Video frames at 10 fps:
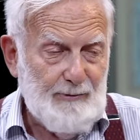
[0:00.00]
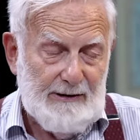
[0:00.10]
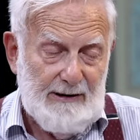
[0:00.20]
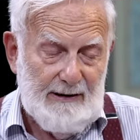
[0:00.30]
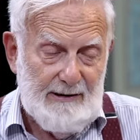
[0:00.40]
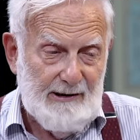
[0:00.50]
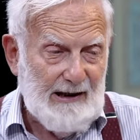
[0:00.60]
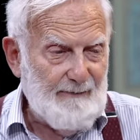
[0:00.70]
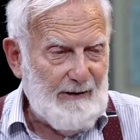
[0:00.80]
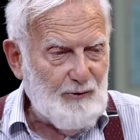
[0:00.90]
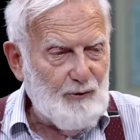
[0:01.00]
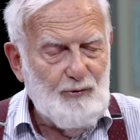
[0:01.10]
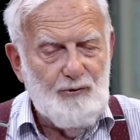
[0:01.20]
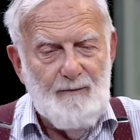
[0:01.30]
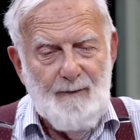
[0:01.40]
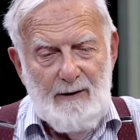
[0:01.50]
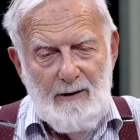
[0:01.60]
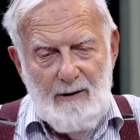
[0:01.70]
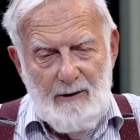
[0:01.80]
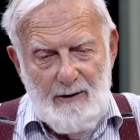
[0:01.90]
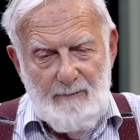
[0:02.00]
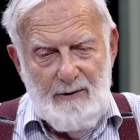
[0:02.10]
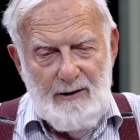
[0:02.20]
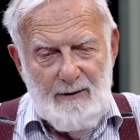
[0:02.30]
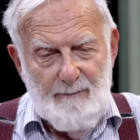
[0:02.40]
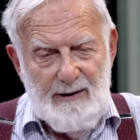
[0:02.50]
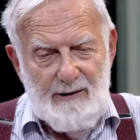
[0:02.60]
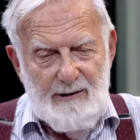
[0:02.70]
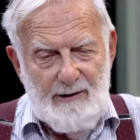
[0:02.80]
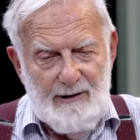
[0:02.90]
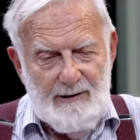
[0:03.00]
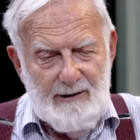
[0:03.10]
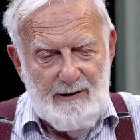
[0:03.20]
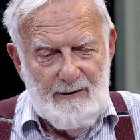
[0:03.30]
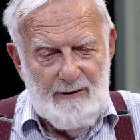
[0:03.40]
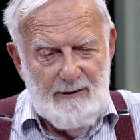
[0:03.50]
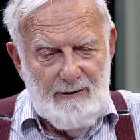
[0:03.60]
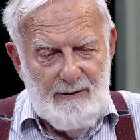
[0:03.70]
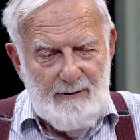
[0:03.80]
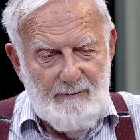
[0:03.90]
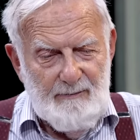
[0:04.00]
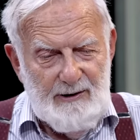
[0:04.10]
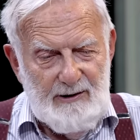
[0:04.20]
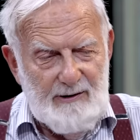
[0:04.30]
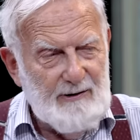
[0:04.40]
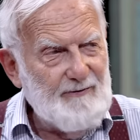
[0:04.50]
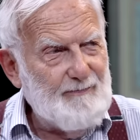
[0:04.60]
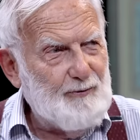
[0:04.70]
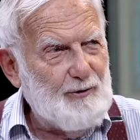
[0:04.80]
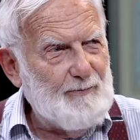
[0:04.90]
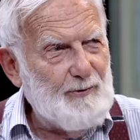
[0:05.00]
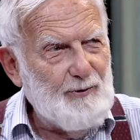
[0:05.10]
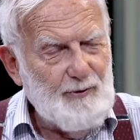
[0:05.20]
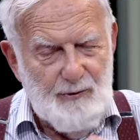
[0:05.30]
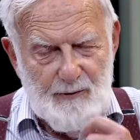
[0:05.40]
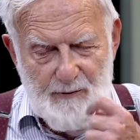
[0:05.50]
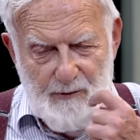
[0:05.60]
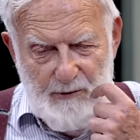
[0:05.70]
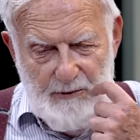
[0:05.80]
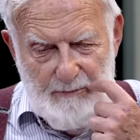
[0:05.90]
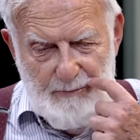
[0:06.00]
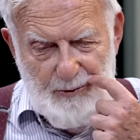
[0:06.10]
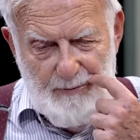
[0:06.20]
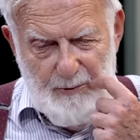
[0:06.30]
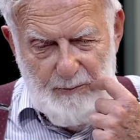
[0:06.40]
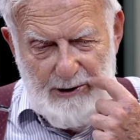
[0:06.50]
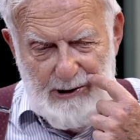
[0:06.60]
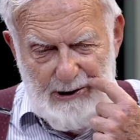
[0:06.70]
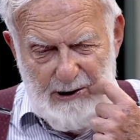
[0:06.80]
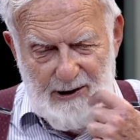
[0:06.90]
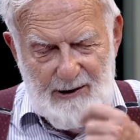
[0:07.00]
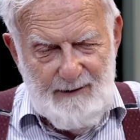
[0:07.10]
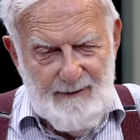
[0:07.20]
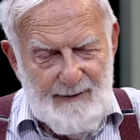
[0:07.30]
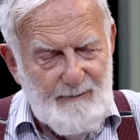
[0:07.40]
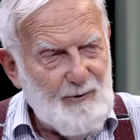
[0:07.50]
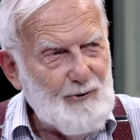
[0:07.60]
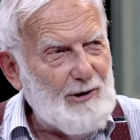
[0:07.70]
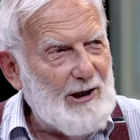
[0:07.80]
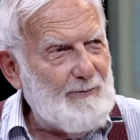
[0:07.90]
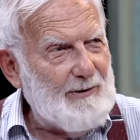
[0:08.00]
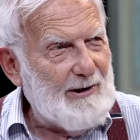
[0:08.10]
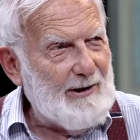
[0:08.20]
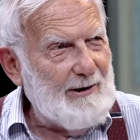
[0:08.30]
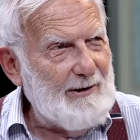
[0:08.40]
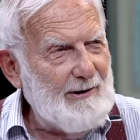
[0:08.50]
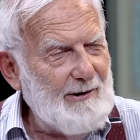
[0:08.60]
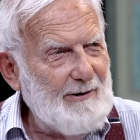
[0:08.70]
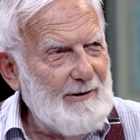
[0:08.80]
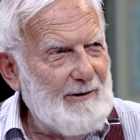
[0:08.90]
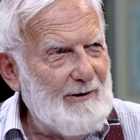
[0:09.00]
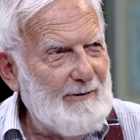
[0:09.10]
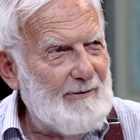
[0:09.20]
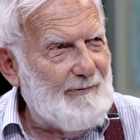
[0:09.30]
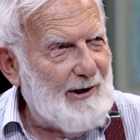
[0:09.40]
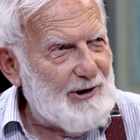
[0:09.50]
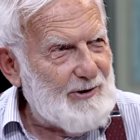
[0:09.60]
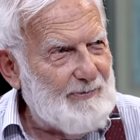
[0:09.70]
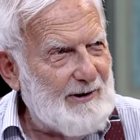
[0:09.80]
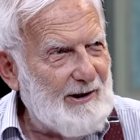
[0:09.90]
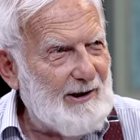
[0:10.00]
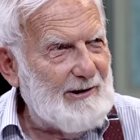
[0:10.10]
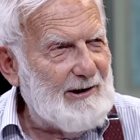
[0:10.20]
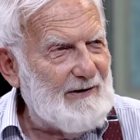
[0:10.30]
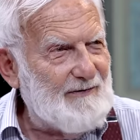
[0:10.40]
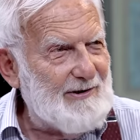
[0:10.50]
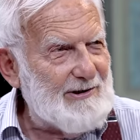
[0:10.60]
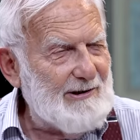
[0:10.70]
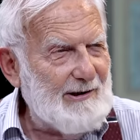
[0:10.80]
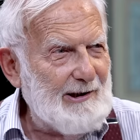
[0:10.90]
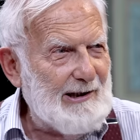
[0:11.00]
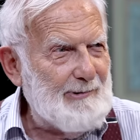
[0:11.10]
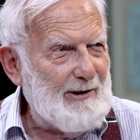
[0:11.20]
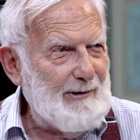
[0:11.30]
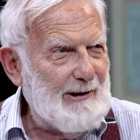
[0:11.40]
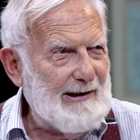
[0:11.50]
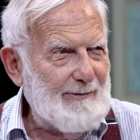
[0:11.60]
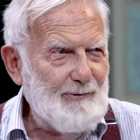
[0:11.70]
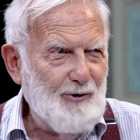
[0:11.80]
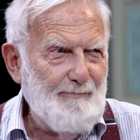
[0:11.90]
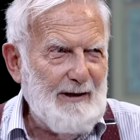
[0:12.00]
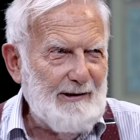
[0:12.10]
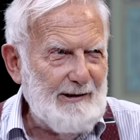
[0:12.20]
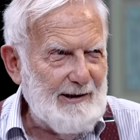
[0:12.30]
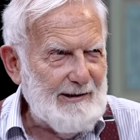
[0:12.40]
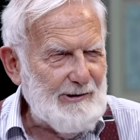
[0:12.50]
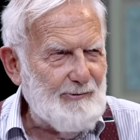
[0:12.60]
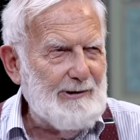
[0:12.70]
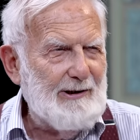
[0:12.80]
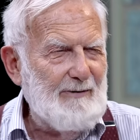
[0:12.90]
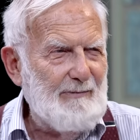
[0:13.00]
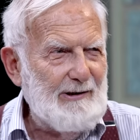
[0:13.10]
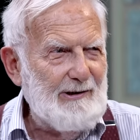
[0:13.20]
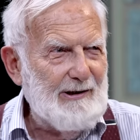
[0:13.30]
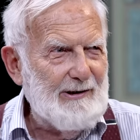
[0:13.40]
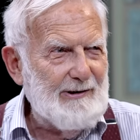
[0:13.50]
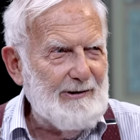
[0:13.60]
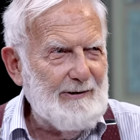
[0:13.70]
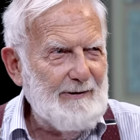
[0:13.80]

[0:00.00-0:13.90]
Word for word: Zaten istikamet odur. Ama menhiyata bir kılıf bulup onu mubahlara, müstahaplara, vaciplere hatta farzlara yamamayalım. O menhiyatsa, Onun adı menhiyattır.